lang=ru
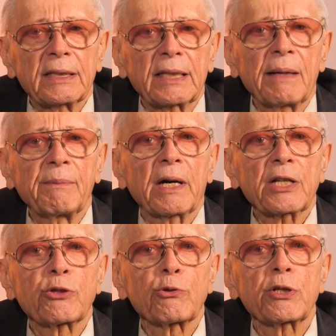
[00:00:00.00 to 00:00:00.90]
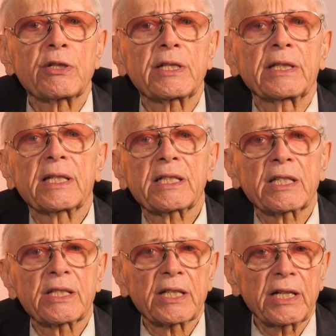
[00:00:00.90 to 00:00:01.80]
там осуществлена
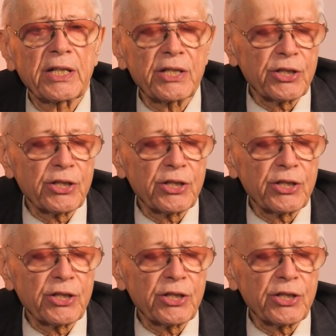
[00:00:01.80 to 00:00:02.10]
социальная